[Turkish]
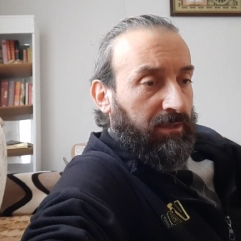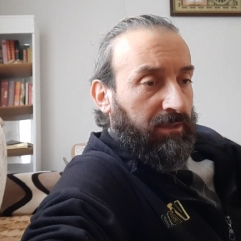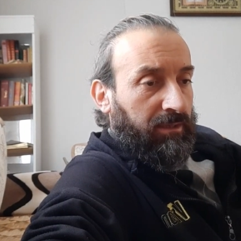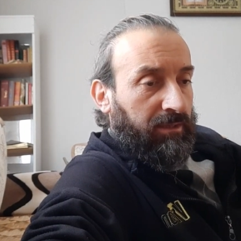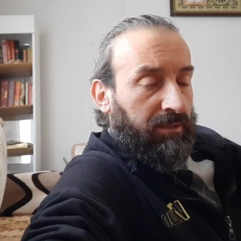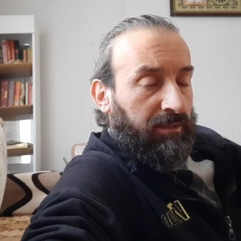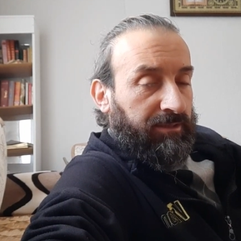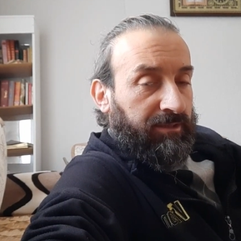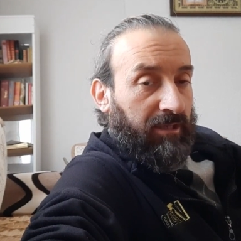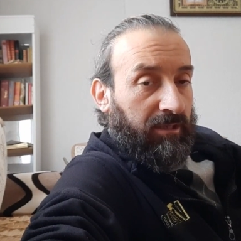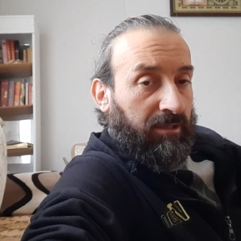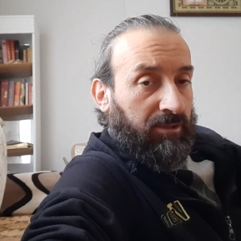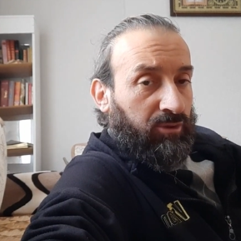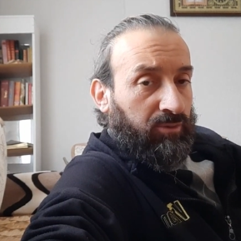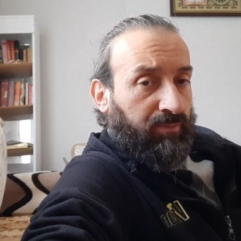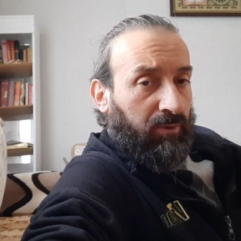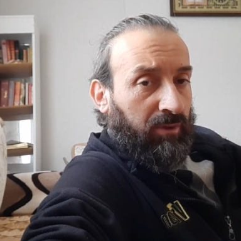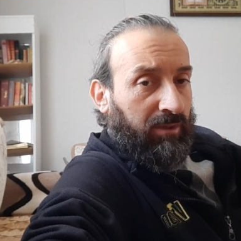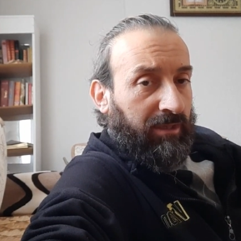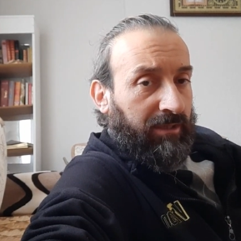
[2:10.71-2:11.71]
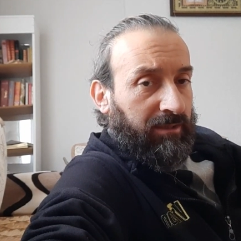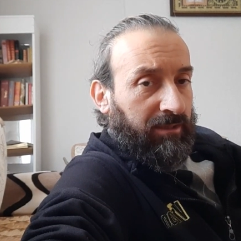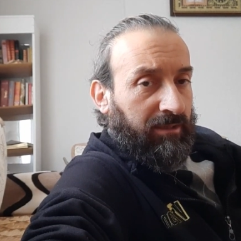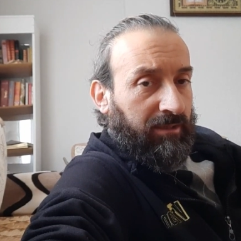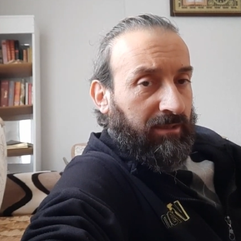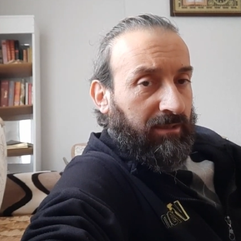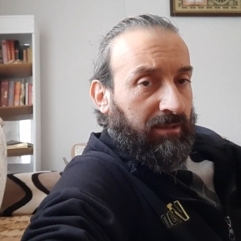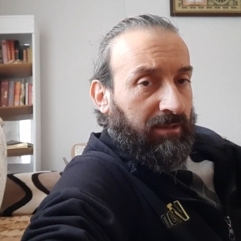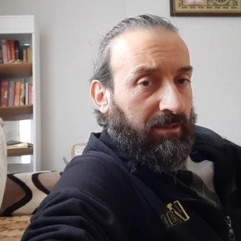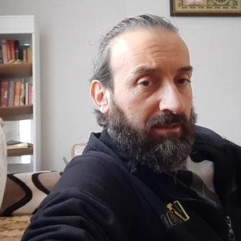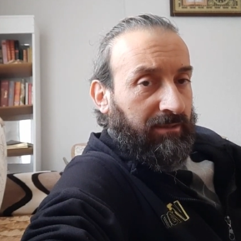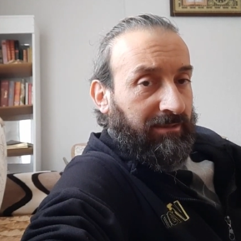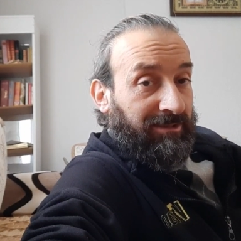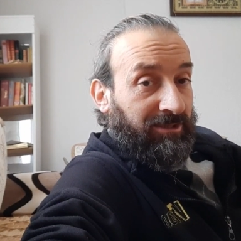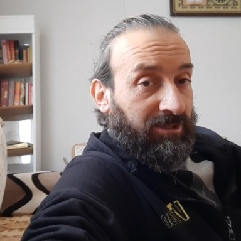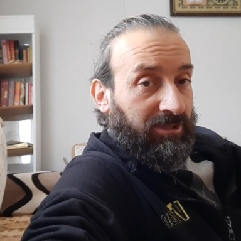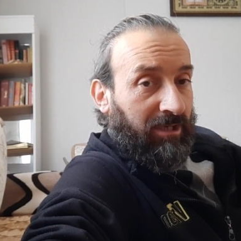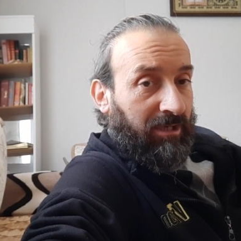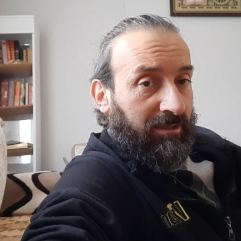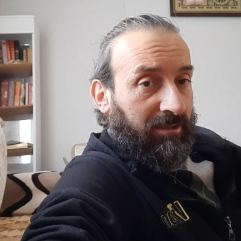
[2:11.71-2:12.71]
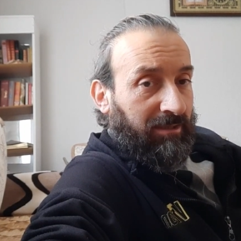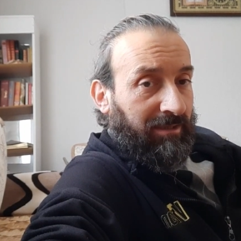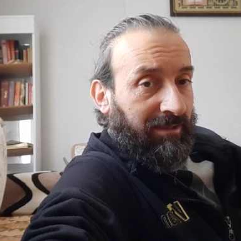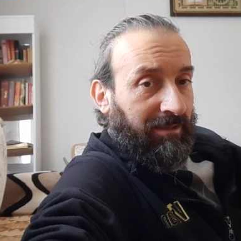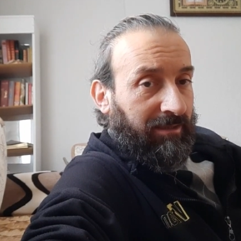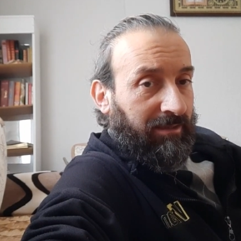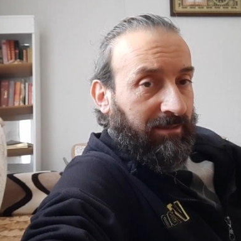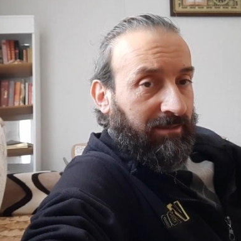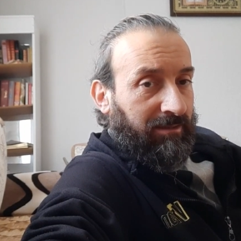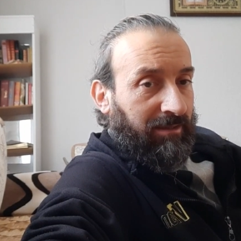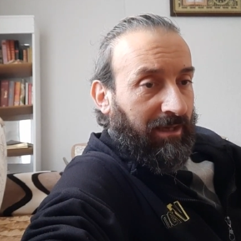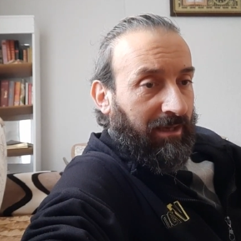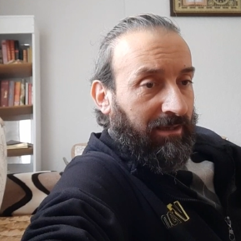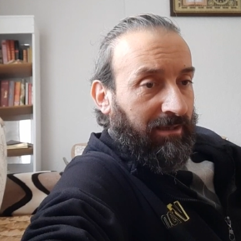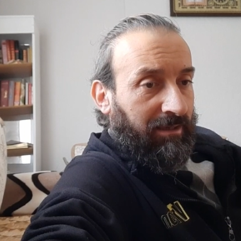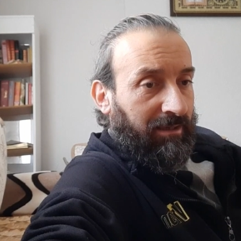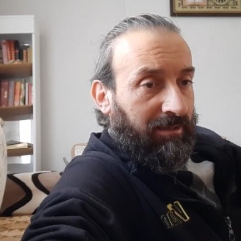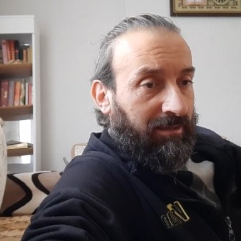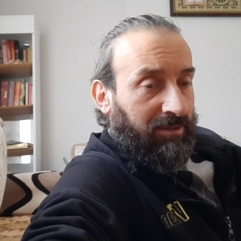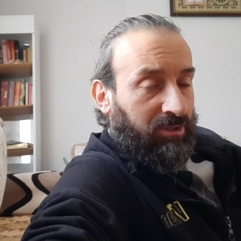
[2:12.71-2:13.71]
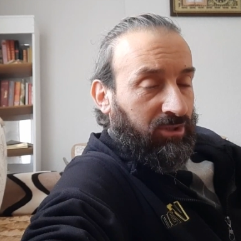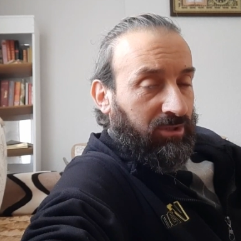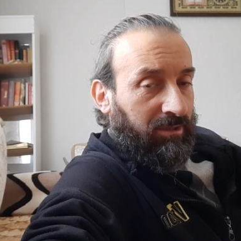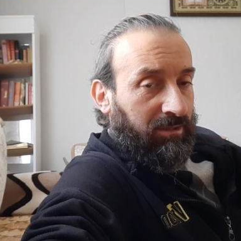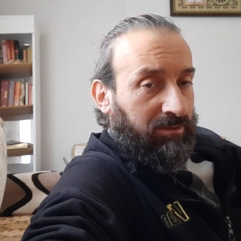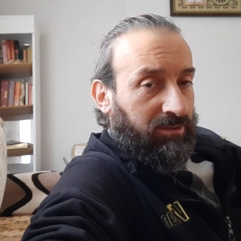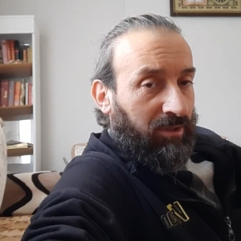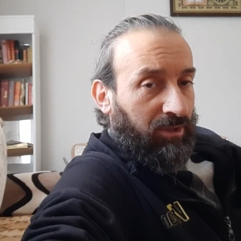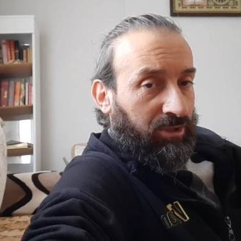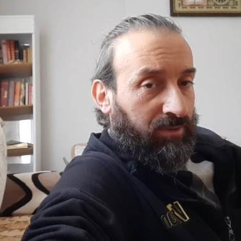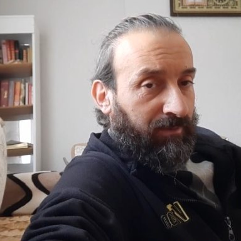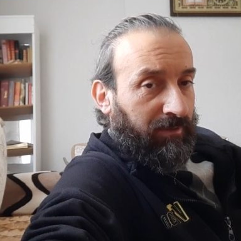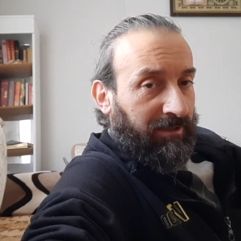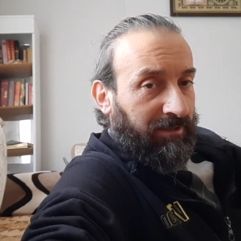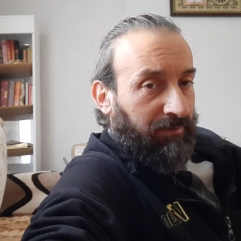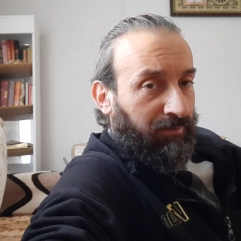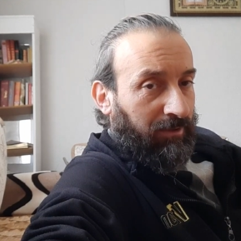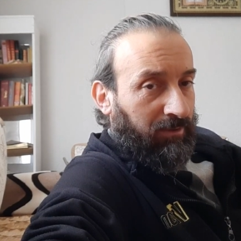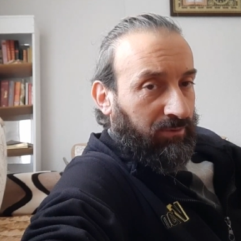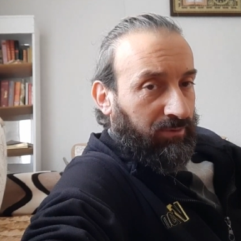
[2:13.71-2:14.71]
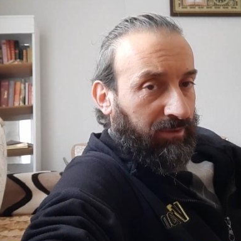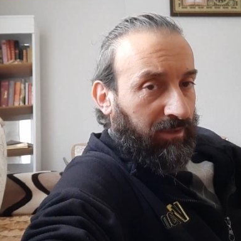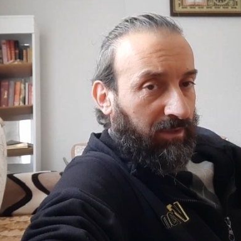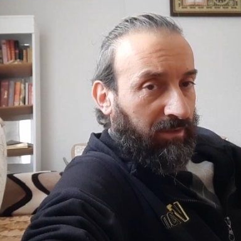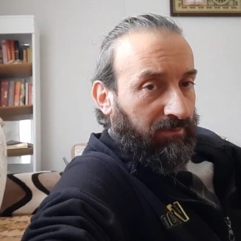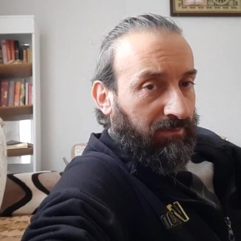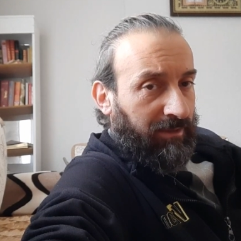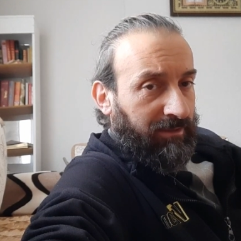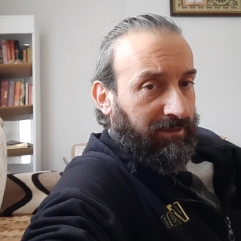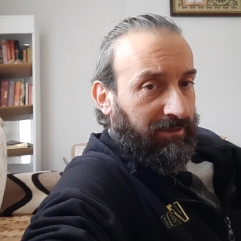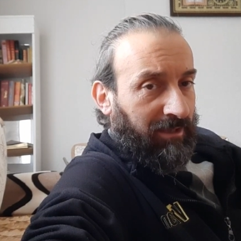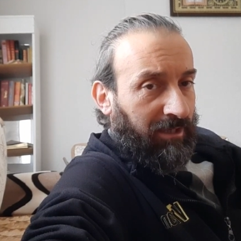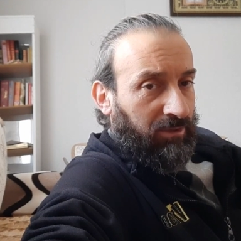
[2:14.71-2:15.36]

E, ee, selici boyalar e, inşaat alanında e, iç çalışmalarda pek kullanılmaz.